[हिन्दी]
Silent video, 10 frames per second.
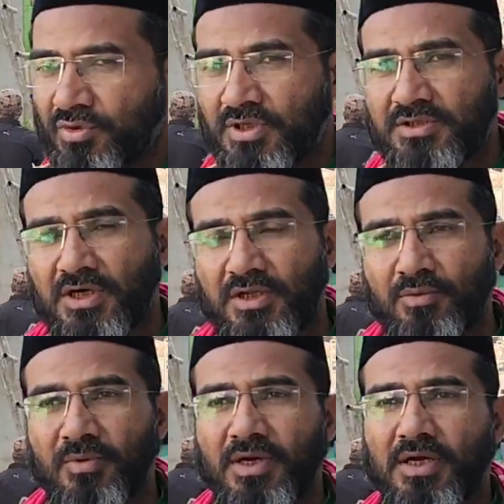होंगी
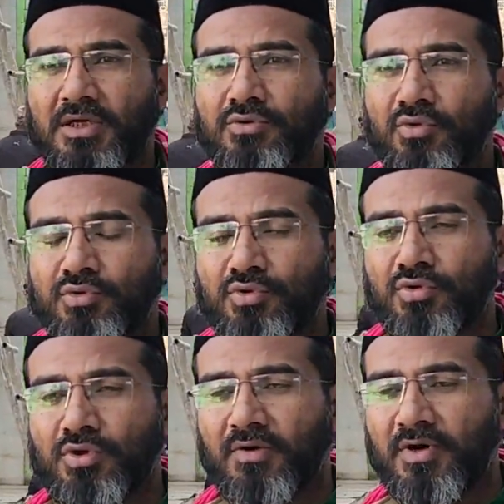छड़ी मुबारक का जुलूस
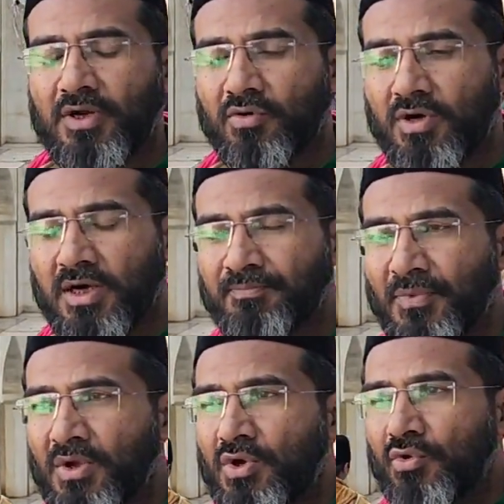जो रवाना होगा
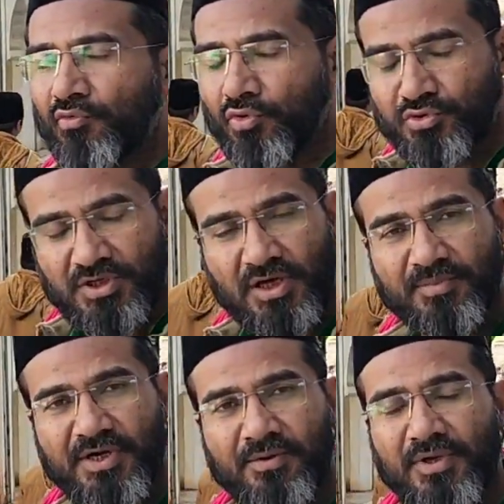वो उसकी
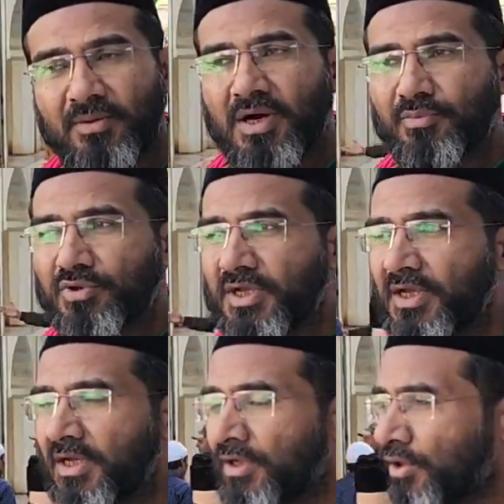अपडेट भी हम आपको
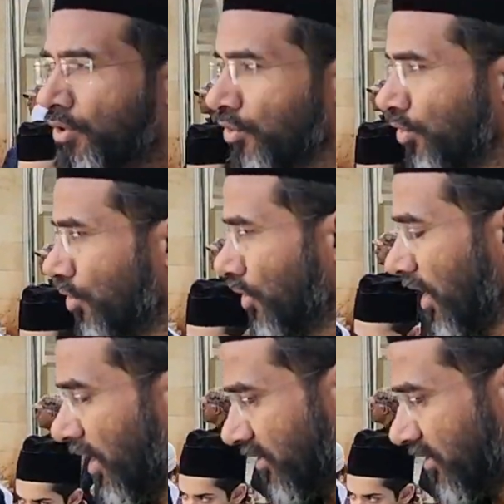देंगे और